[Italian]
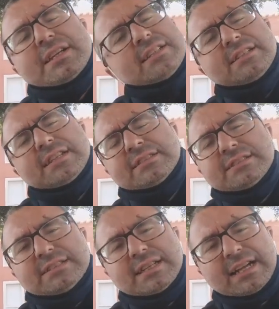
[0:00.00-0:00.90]
che si
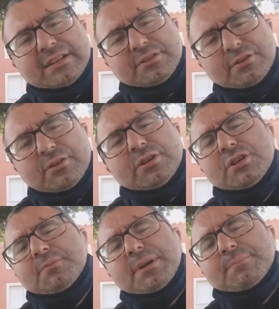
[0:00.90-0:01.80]

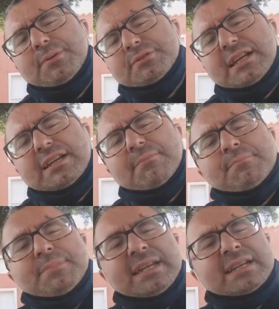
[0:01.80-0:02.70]
candideranno per poter
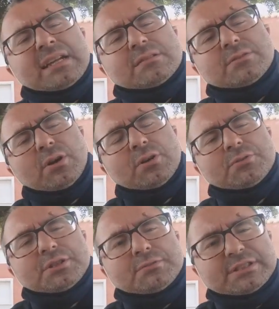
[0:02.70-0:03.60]
ambire al
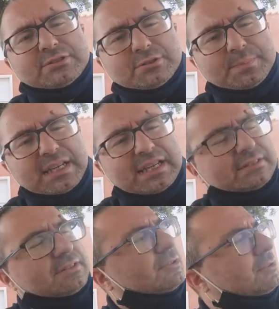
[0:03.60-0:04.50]
trono di questo
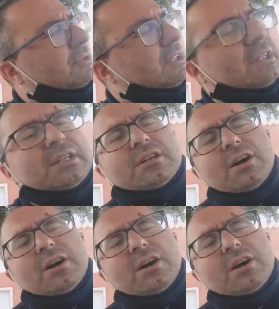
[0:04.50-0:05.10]
palazzo.